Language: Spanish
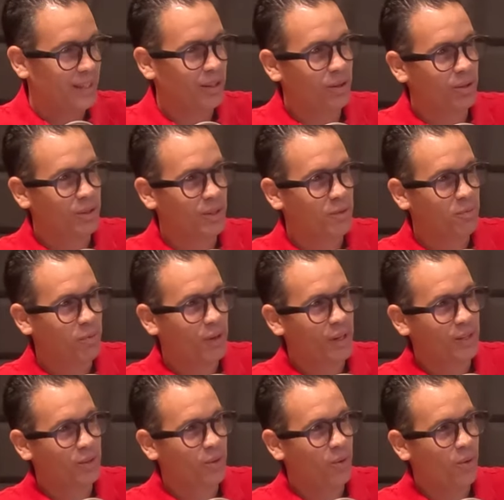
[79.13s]
Y entonces por
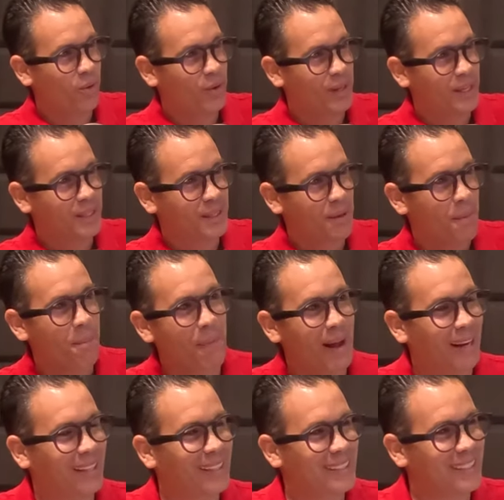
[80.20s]
eso hoy es
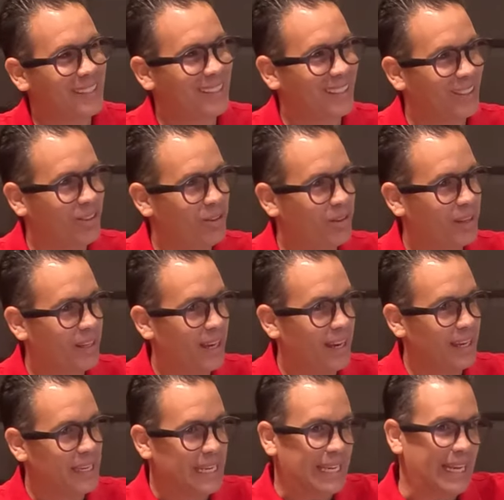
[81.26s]
martes de
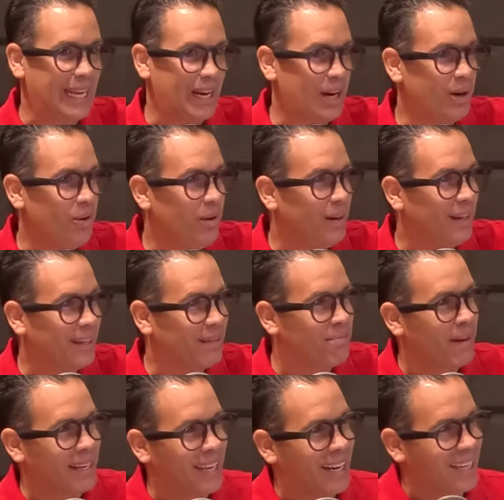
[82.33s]
tecnología y creo que
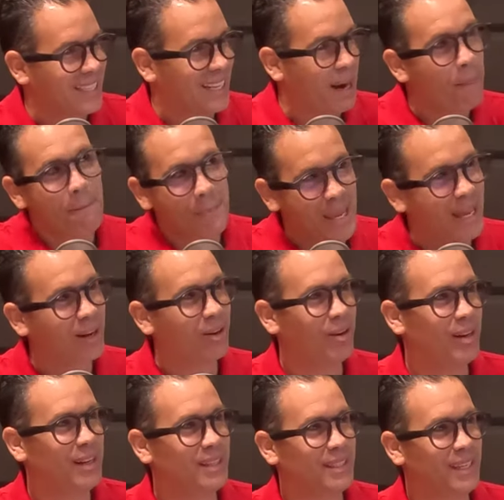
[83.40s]
mañana será
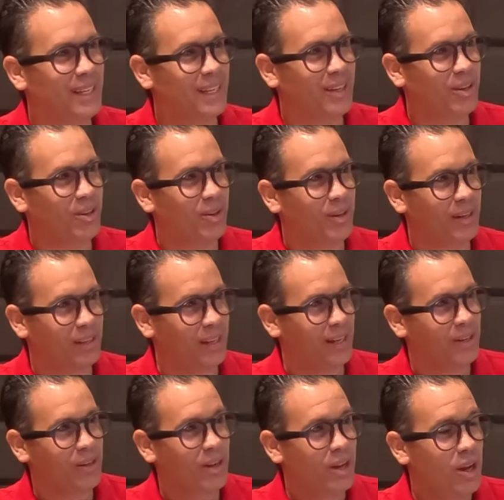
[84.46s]
miércoles, de
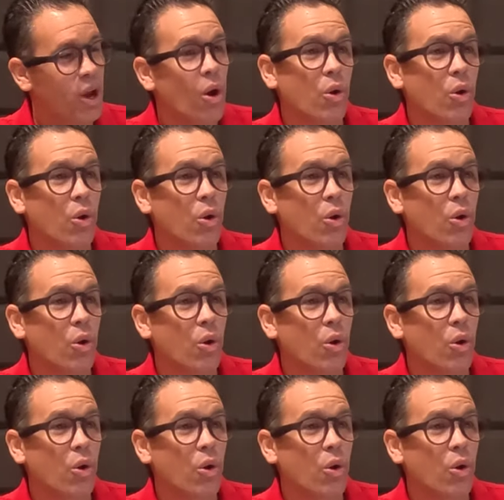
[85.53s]
corretario. corretario.